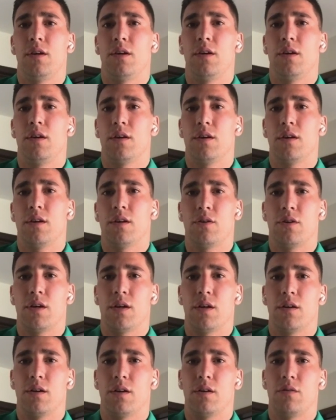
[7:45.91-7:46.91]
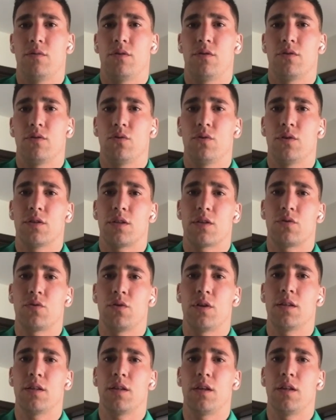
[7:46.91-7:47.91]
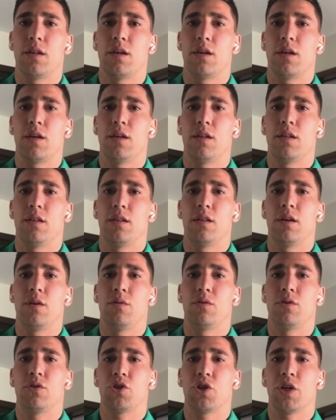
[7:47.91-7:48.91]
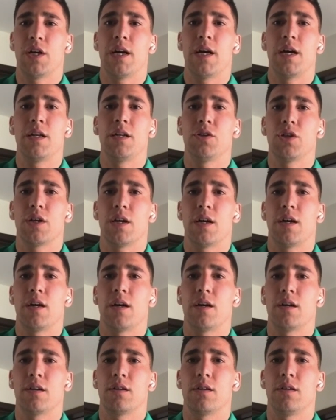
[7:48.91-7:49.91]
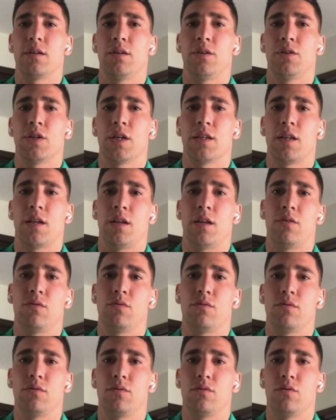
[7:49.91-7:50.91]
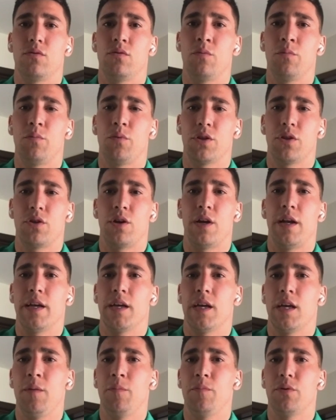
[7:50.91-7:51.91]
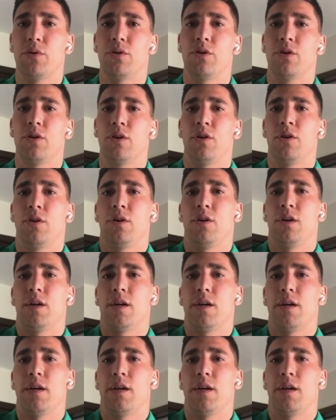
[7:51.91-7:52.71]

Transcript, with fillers: eh, creo que, bueno, tuve esa suerte de, bueno, llegar y ya, ya tener un, puesto en el equipo,